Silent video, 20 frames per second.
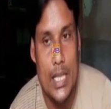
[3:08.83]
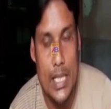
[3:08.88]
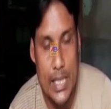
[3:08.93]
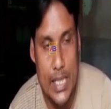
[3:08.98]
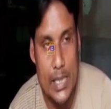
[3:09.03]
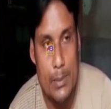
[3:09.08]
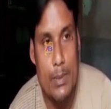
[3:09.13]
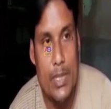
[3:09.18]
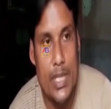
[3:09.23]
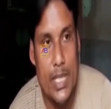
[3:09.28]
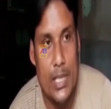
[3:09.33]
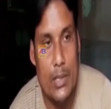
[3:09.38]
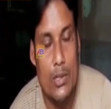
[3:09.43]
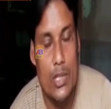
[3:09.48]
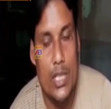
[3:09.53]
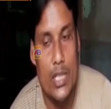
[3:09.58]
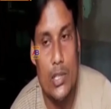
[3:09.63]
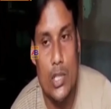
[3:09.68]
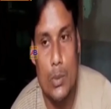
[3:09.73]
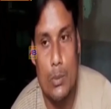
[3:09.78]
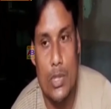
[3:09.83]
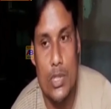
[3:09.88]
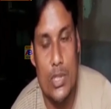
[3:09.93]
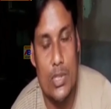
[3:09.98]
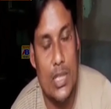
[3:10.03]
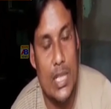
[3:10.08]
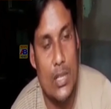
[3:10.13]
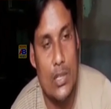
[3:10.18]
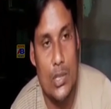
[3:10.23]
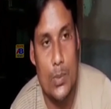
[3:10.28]
ট্রিটমেন্টটা করলেন সমস্ত
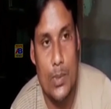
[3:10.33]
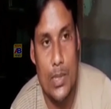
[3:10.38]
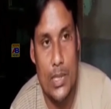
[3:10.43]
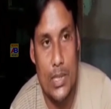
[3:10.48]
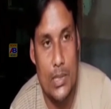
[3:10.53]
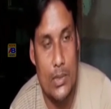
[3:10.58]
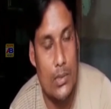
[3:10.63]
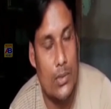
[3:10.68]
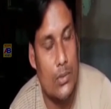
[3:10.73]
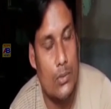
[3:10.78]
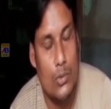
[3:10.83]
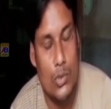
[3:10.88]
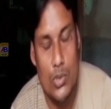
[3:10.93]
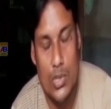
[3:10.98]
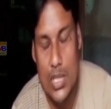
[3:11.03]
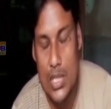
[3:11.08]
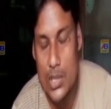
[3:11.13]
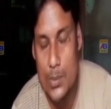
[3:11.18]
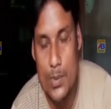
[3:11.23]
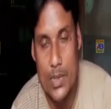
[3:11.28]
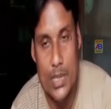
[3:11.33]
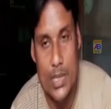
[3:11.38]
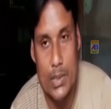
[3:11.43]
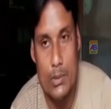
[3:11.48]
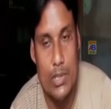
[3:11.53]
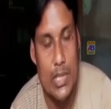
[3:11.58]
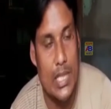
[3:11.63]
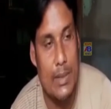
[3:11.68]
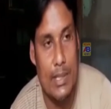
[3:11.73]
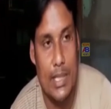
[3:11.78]
কাগজপত্র কোনো কাগজপত্রই
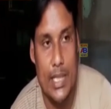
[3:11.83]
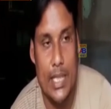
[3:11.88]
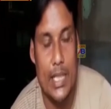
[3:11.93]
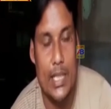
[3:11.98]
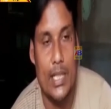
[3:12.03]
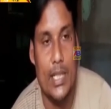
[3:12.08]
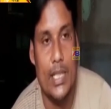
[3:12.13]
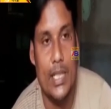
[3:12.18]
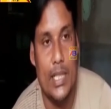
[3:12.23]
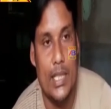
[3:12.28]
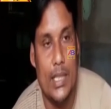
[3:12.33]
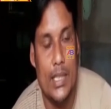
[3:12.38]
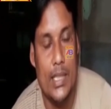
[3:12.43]
উনি আমাদের দেননি